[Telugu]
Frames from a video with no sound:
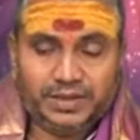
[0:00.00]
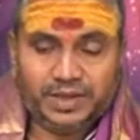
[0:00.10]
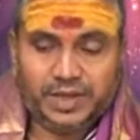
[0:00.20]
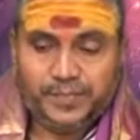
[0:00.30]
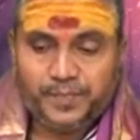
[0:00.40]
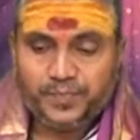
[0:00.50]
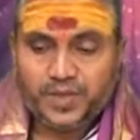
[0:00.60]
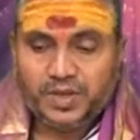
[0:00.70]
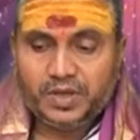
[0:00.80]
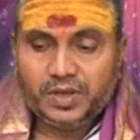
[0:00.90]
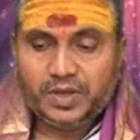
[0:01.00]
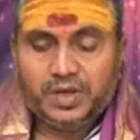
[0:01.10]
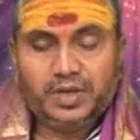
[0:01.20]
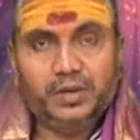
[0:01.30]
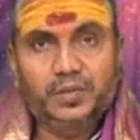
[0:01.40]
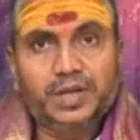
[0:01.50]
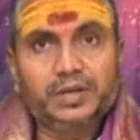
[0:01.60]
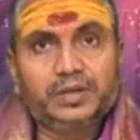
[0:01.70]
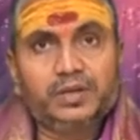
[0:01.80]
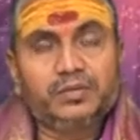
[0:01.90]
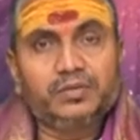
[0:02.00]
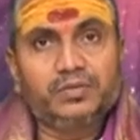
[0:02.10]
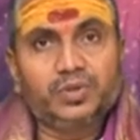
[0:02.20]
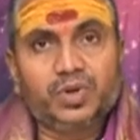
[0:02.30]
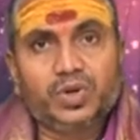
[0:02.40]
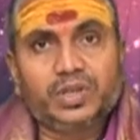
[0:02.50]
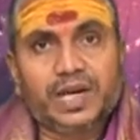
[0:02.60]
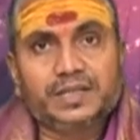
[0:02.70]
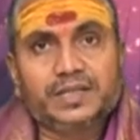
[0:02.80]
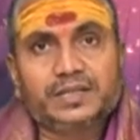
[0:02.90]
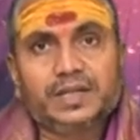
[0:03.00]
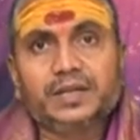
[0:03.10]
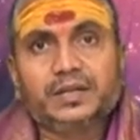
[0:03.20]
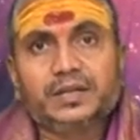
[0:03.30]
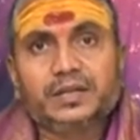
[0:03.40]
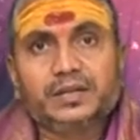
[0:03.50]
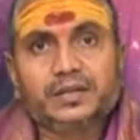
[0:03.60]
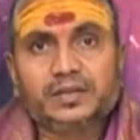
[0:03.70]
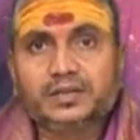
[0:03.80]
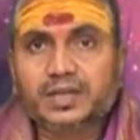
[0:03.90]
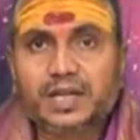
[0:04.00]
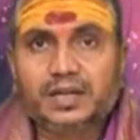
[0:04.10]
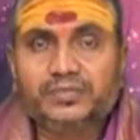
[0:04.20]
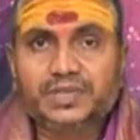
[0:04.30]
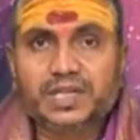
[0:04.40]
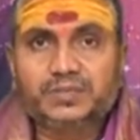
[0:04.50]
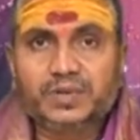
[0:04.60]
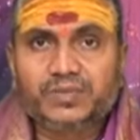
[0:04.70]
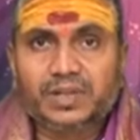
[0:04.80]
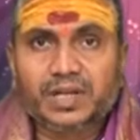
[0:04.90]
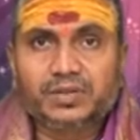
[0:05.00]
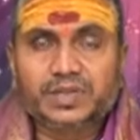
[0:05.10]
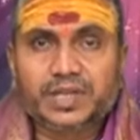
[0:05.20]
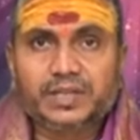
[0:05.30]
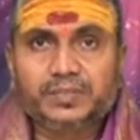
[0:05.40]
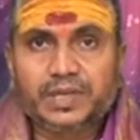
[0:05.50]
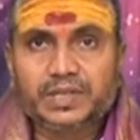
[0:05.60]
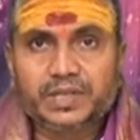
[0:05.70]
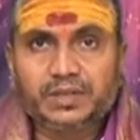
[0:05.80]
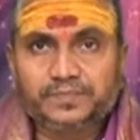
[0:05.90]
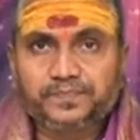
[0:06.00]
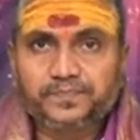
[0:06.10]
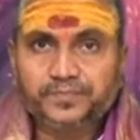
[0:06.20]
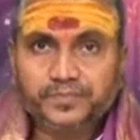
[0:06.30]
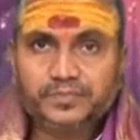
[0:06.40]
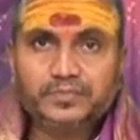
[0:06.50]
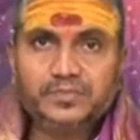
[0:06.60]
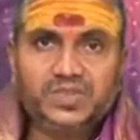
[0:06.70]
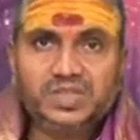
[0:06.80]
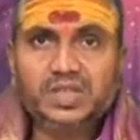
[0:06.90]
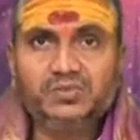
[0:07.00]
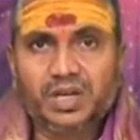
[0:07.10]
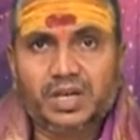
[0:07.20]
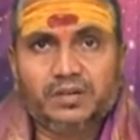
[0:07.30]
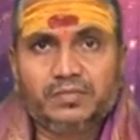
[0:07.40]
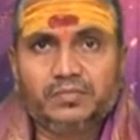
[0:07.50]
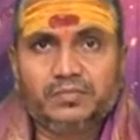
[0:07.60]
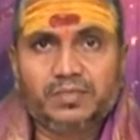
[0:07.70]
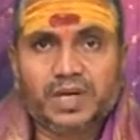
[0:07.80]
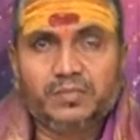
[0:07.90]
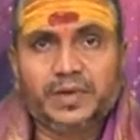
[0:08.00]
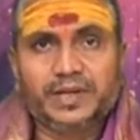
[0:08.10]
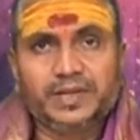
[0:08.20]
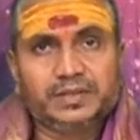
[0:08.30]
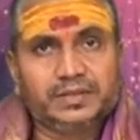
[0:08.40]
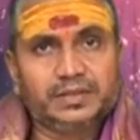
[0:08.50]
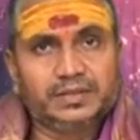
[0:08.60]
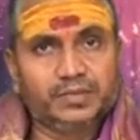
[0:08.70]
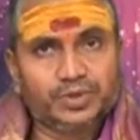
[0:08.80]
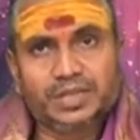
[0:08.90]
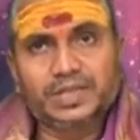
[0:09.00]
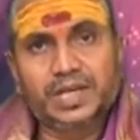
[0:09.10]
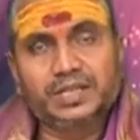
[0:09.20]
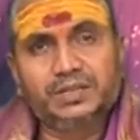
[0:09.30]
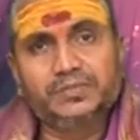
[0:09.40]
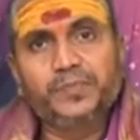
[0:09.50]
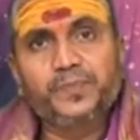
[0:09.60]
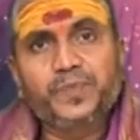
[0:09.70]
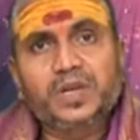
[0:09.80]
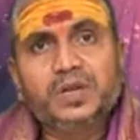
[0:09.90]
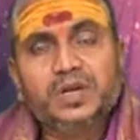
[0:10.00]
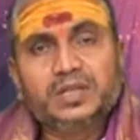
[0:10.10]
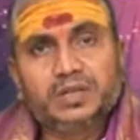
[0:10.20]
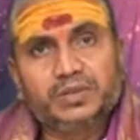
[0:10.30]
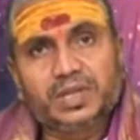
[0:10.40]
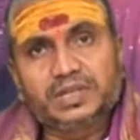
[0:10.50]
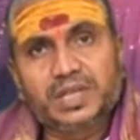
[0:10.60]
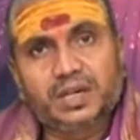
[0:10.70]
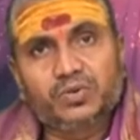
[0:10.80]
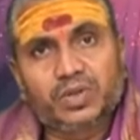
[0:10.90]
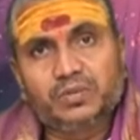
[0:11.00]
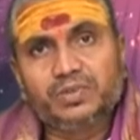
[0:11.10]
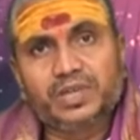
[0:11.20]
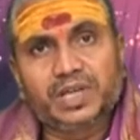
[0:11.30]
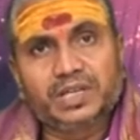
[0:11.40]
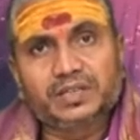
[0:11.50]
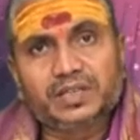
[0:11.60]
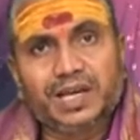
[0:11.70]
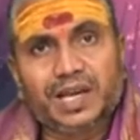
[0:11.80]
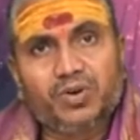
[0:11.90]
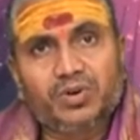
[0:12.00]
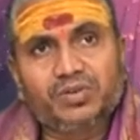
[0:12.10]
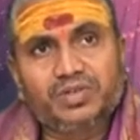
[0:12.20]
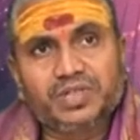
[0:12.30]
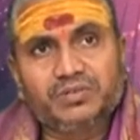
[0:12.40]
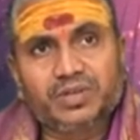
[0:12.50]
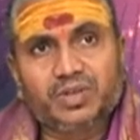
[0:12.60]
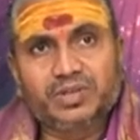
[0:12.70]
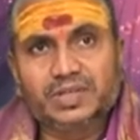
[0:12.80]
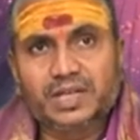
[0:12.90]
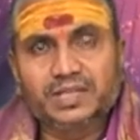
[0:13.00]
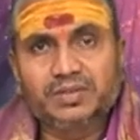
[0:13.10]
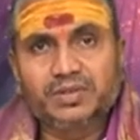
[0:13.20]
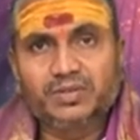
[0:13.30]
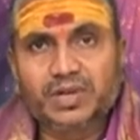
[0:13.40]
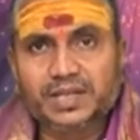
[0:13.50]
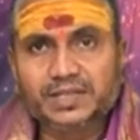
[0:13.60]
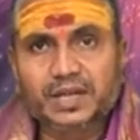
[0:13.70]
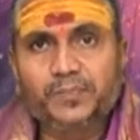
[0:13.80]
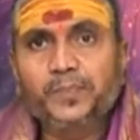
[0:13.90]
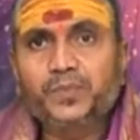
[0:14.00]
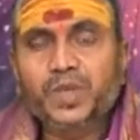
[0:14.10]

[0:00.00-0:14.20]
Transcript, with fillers: పాత్ర కంబళి రుణంలో దానం చేస్తే చాలా విశేషమైన ఫలితాలు వస్తాయని చెప్పేసి ఇవాళ మహామాకి సముద్ర స్నానం చేయడం సముద్ర స్నానం కుదరకపోతే కనీసం దగ్గరలో ఉన్నటువంటి జీవనదిలో స్నానం చేయడం అనేది ఒక ఆచారం